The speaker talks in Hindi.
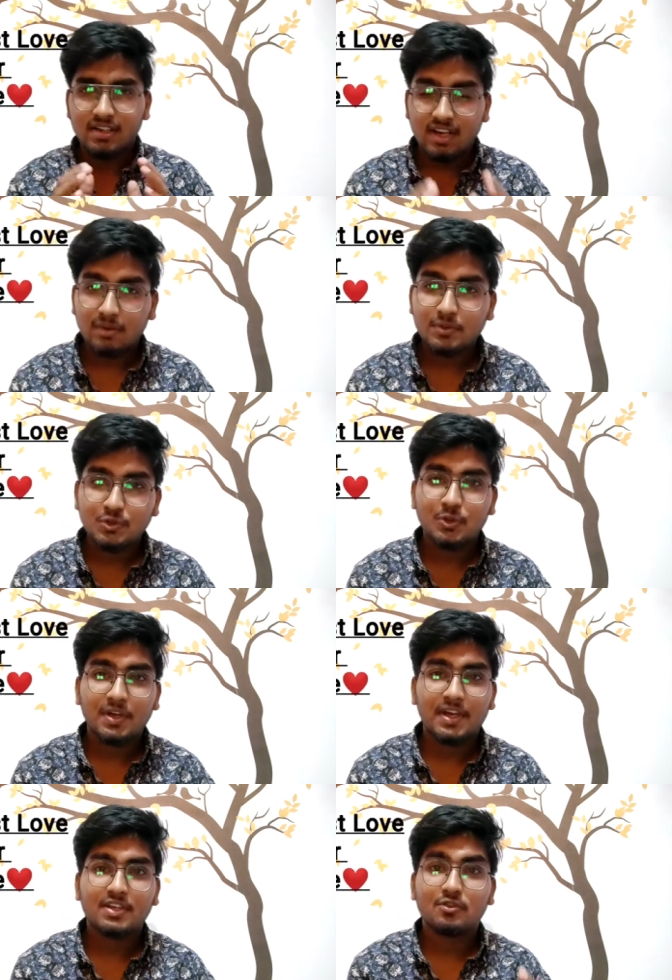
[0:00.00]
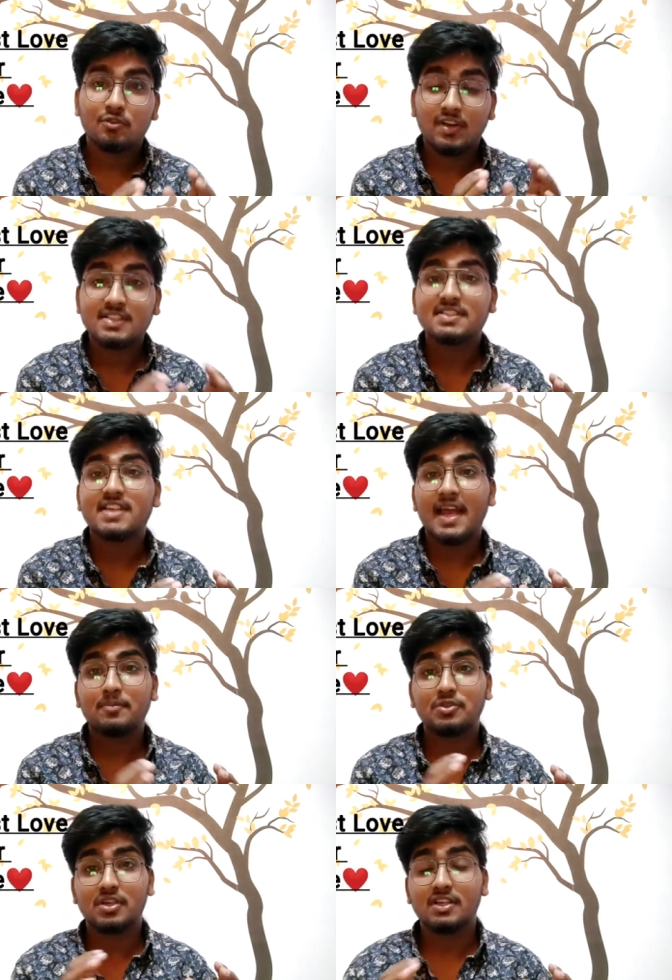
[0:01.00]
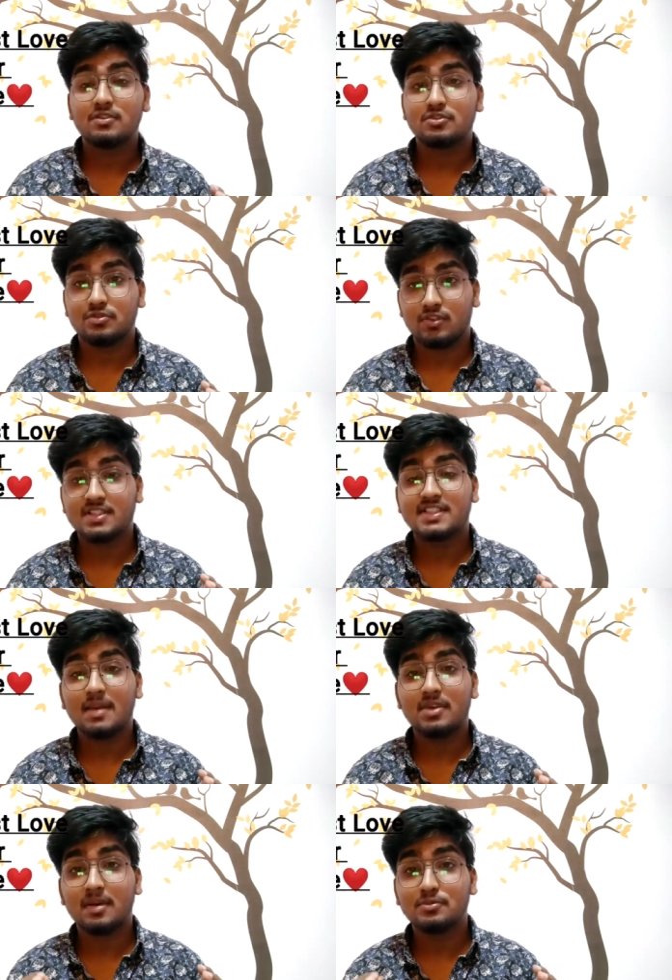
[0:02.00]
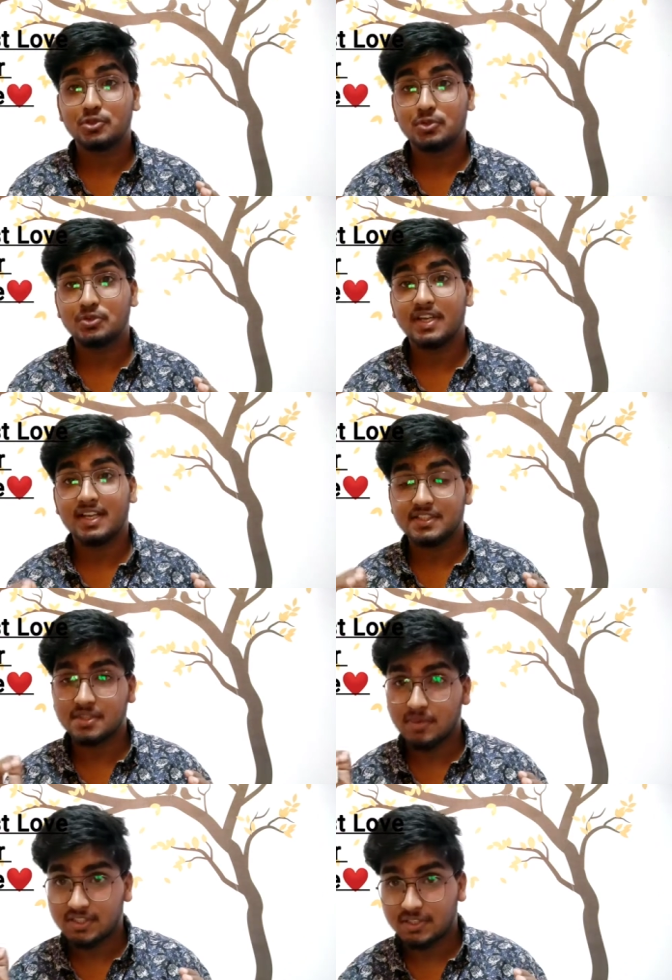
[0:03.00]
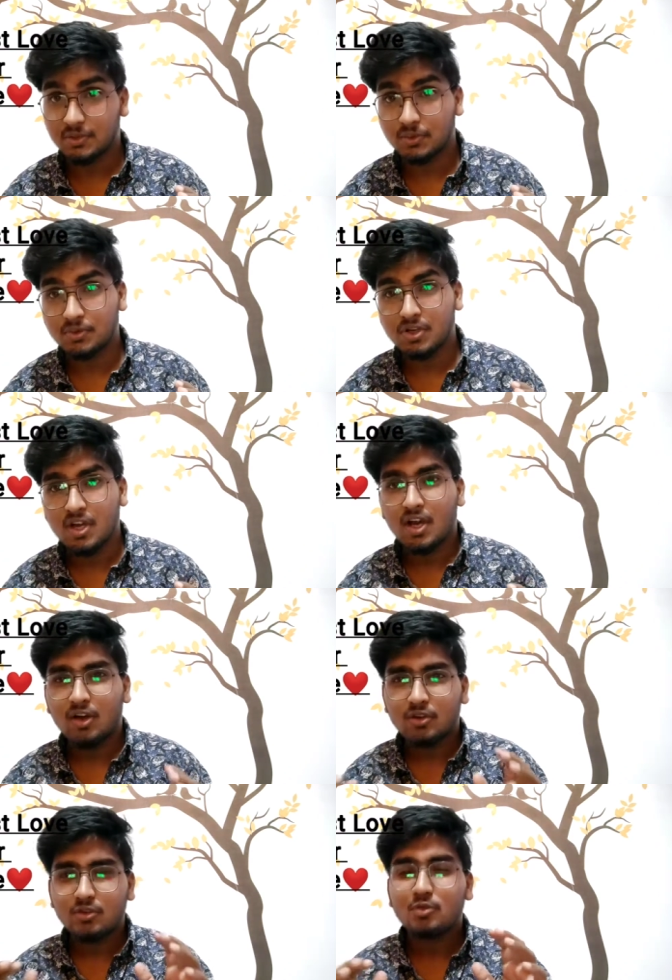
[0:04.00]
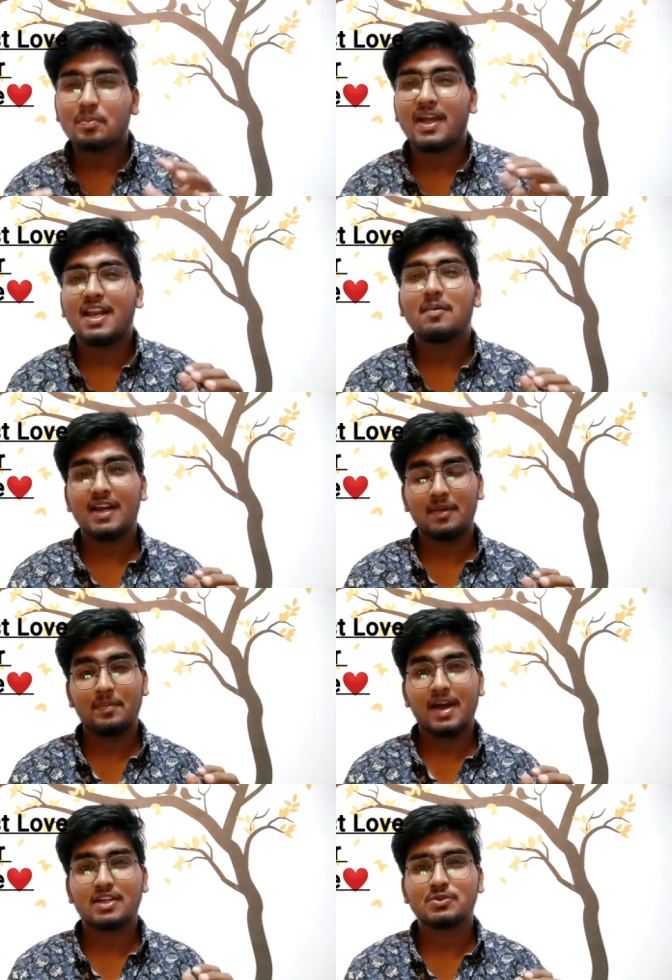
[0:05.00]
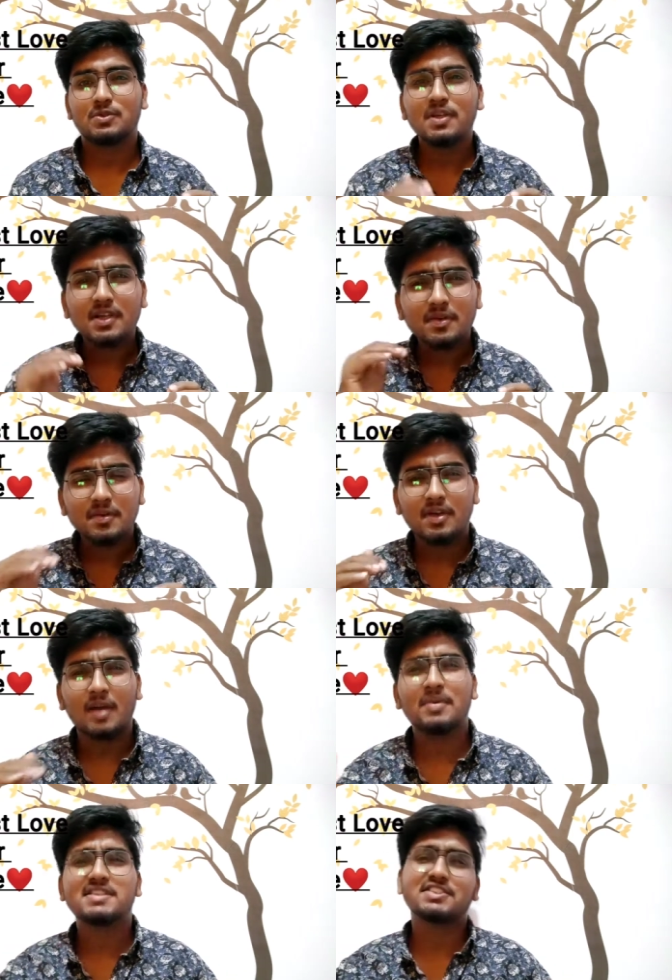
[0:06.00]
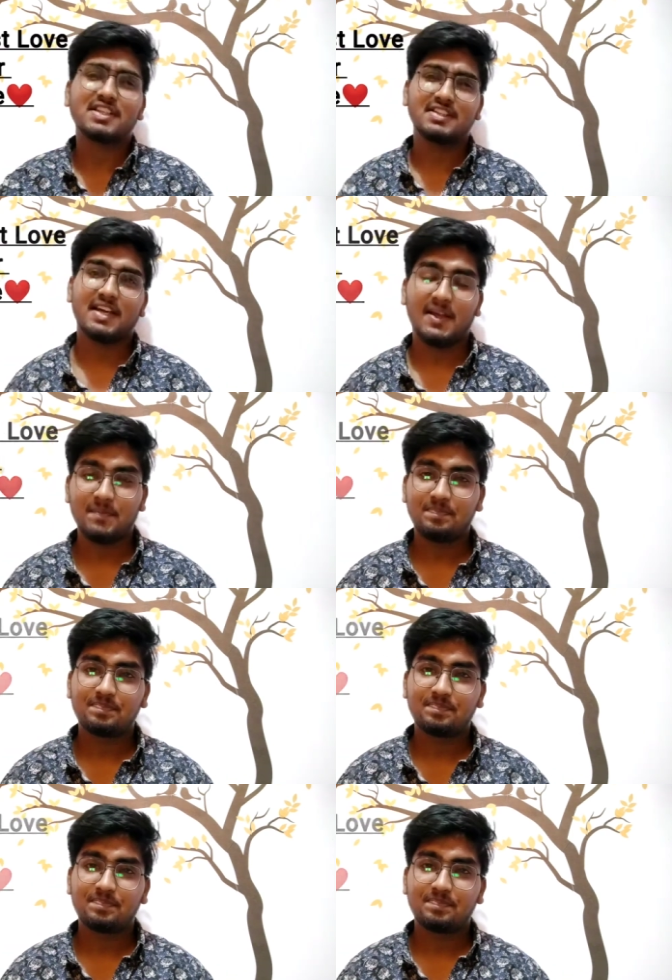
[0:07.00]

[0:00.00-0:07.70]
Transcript: लव जो है जो फर्स्ट टाइम जो फर्स्ट टाइम लव जो होता है किसी व्यक्ति को वो पहला वाला प्यार जो है ना हमेशा चलता है